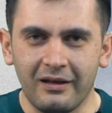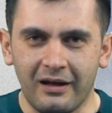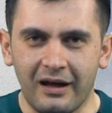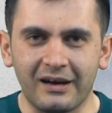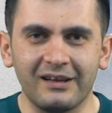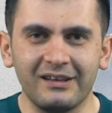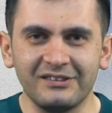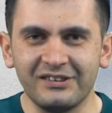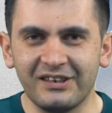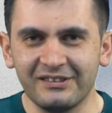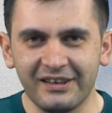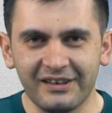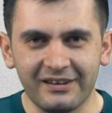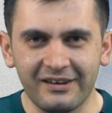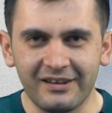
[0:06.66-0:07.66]
Arkadaşlar
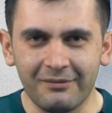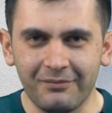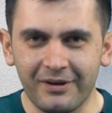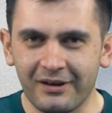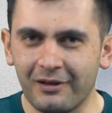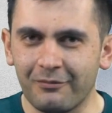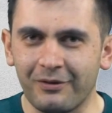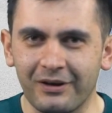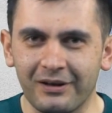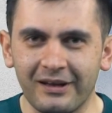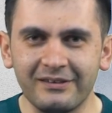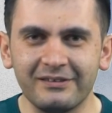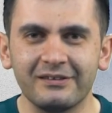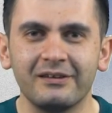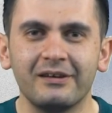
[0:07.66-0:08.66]
tekrardan
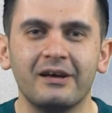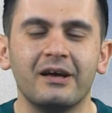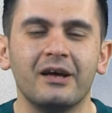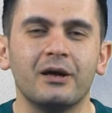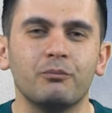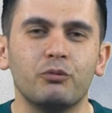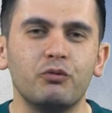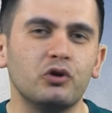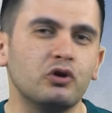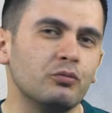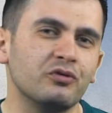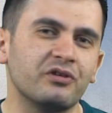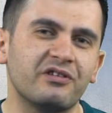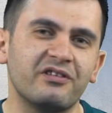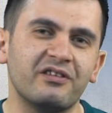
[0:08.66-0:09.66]
merhabalar. Bu
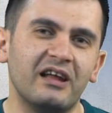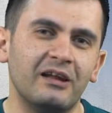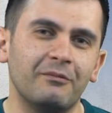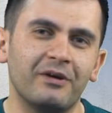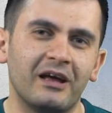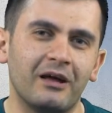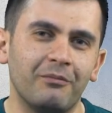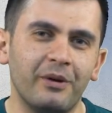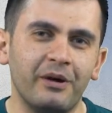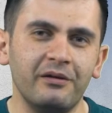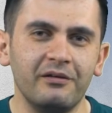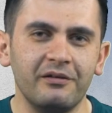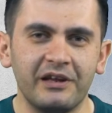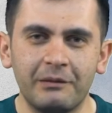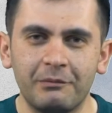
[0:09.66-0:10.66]
videomuzda sizlerle beraber
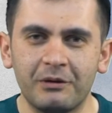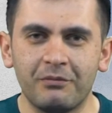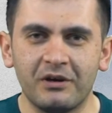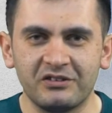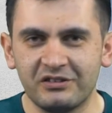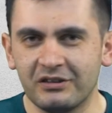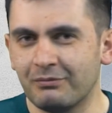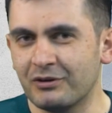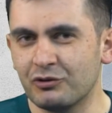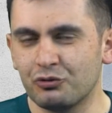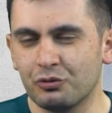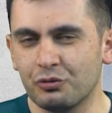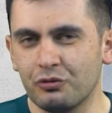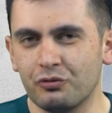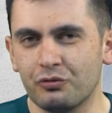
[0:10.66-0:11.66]
yine bir başlığa
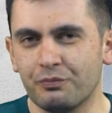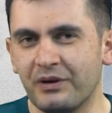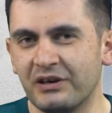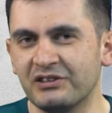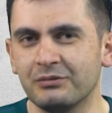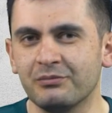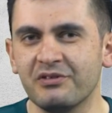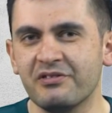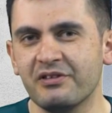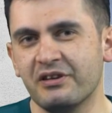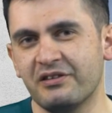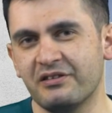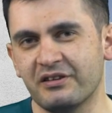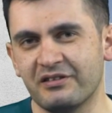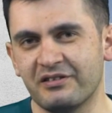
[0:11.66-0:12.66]
başlıyoruz. Başımız
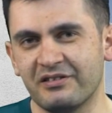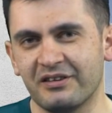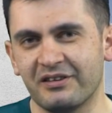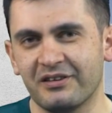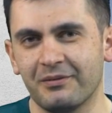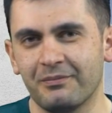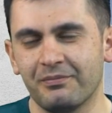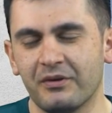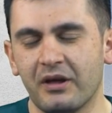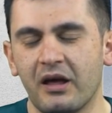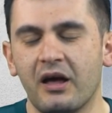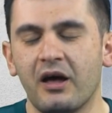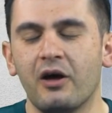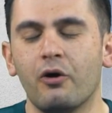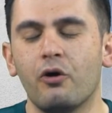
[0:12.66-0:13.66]
istatistik.
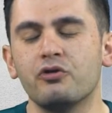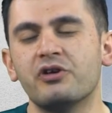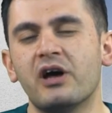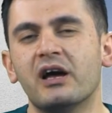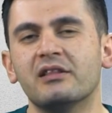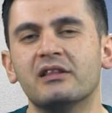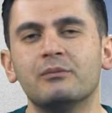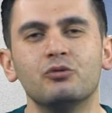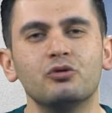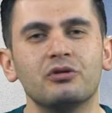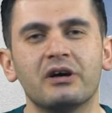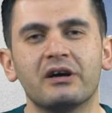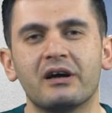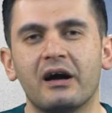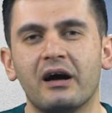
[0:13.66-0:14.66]
Özellikle
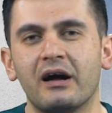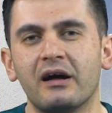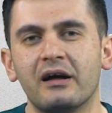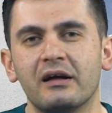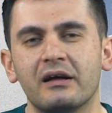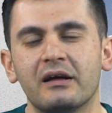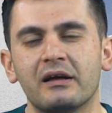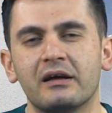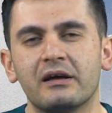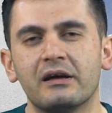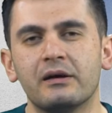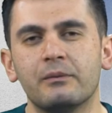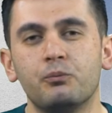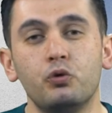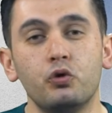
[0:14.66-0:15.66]
mutlaka e,
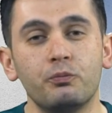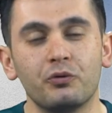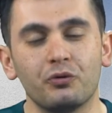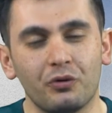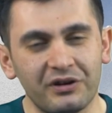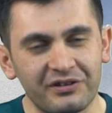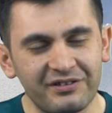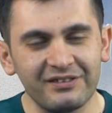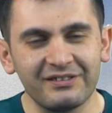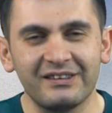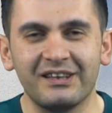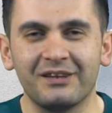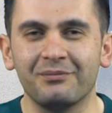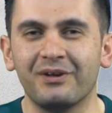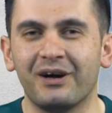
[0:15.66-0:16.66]
büyük bir olasılıkla
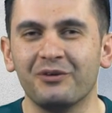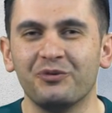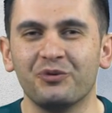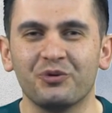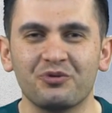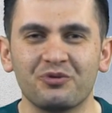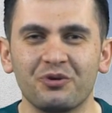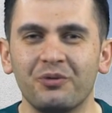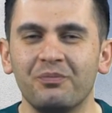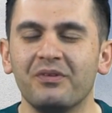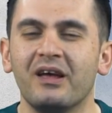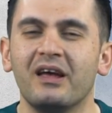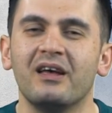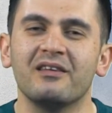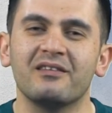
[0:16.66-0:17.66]
diyelim daha doğrusu
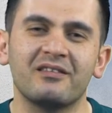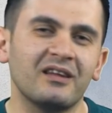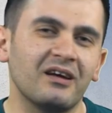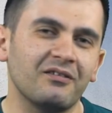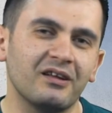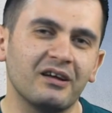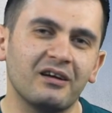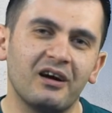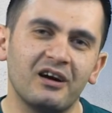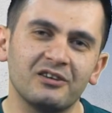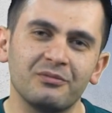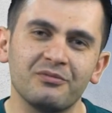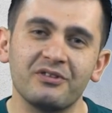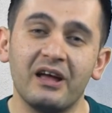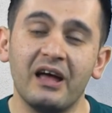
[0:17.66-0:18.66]
sınavda
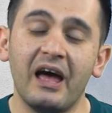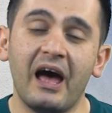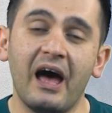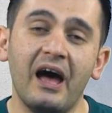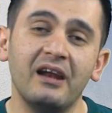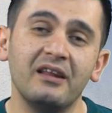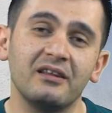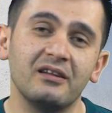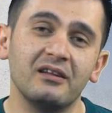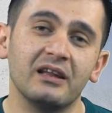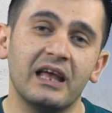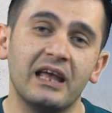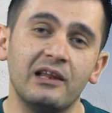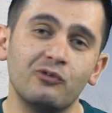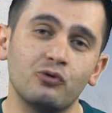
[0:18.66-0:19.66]
karşımıza her yıl
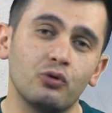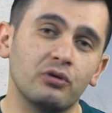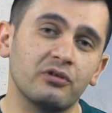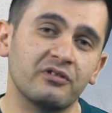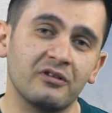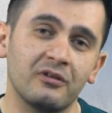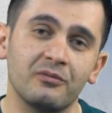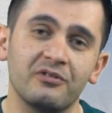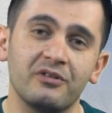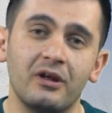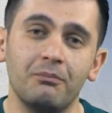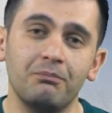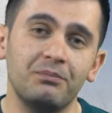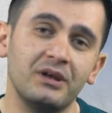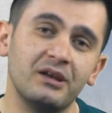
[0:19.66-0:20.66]
50 soruluk
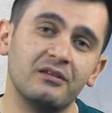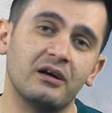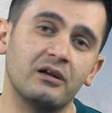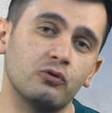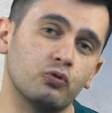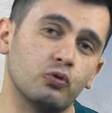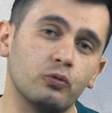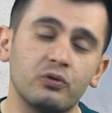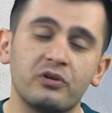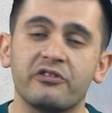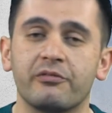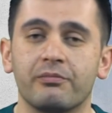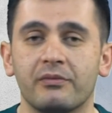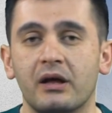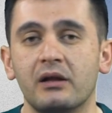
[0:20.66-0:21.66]
sınavımızda bir tane soru bu
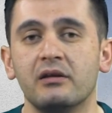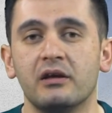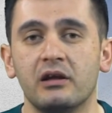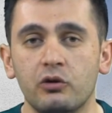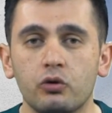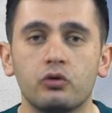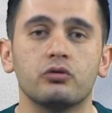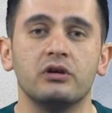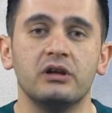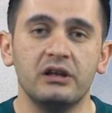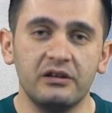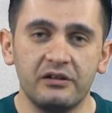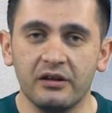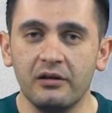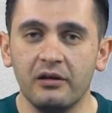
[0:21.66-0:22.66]
kısımdan geliyor
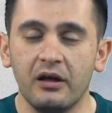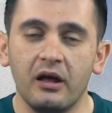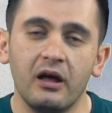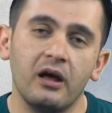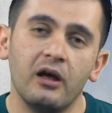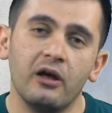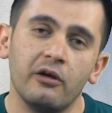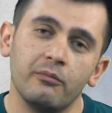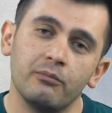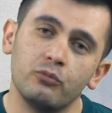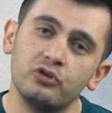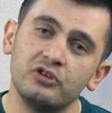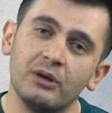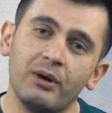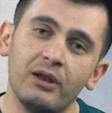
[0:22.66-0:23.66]
idi.
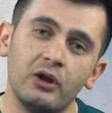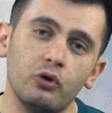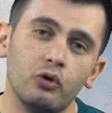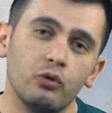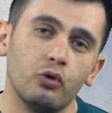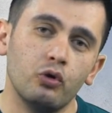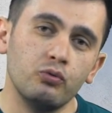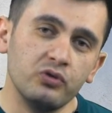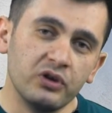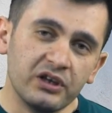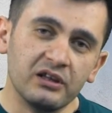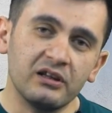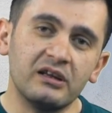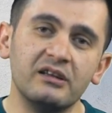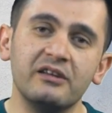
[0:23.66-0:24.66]
Muhtemelen
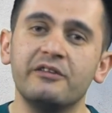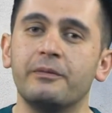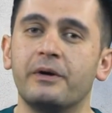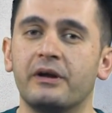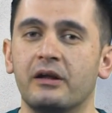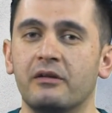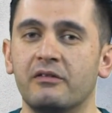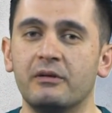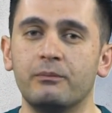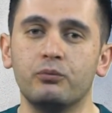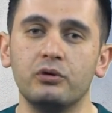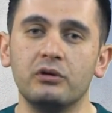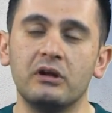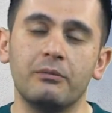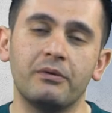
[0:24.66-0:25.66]
önümüzdeki yıllardan itibaren ya da bu
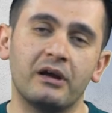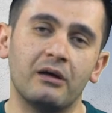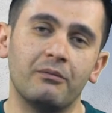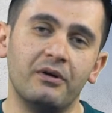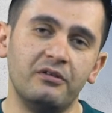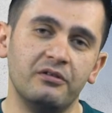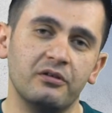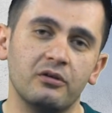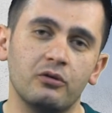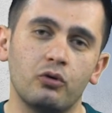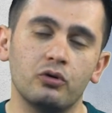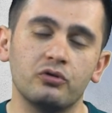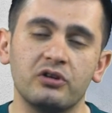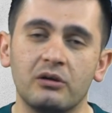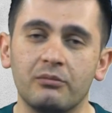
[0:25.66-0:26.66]
yılla beraber
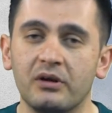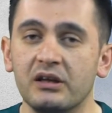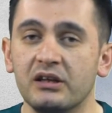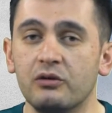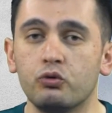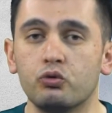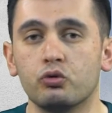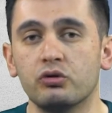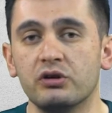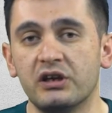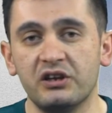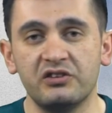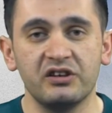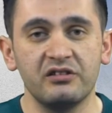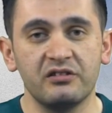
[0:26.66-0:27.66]
ortalama iki sorunun
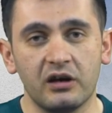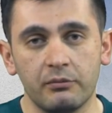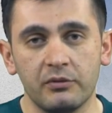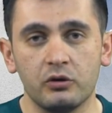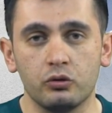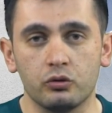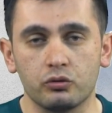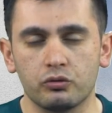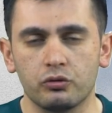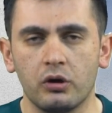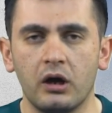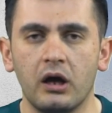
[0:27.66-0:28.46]
geleceğini tahmin ediyoruz.